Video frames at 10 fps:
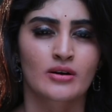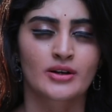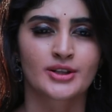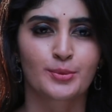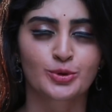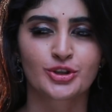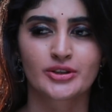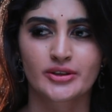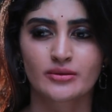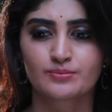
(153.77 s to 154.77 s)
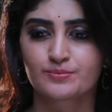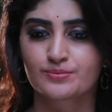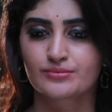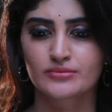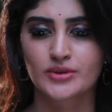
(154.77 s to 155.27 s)
அந்த மோதிரத்தை தான்
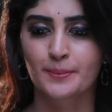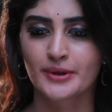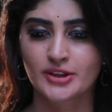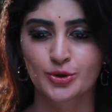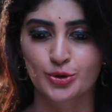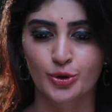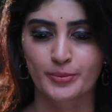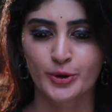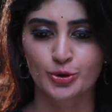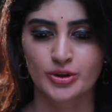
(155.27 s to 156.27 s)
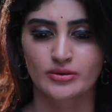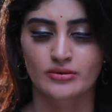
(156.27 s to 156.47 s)
நான் பிரீத்தி கையில போட கொடுத்தேன்